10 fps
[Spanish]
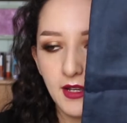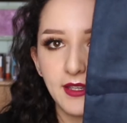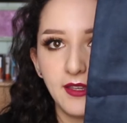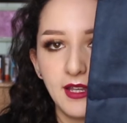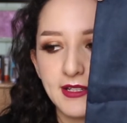
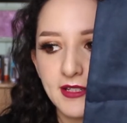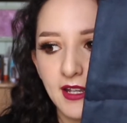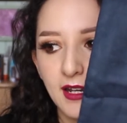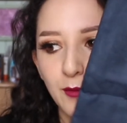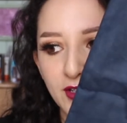Aquí ya le
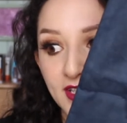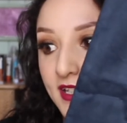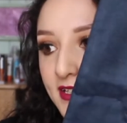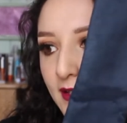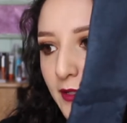saqué la bolsita
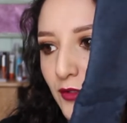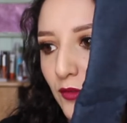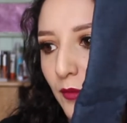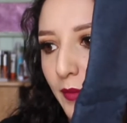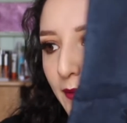y se ve
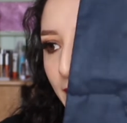súper